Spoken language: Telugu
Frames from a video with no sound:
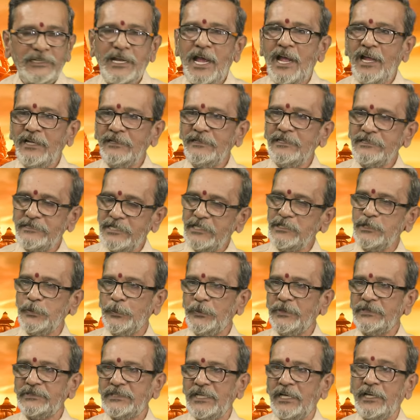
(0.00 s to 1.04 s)
గాంధీ
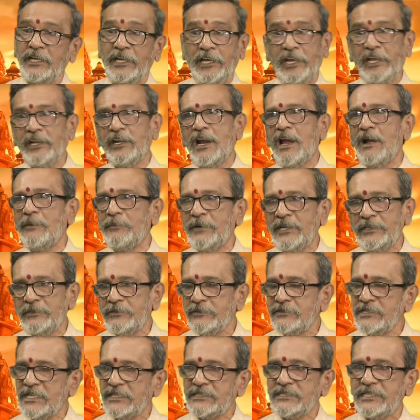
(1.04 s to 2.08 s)
చచ్చిపోతా హేరామ్
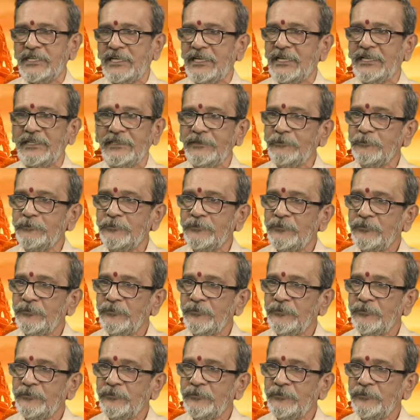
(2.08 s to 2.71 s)
అంటూ చచ్చాడని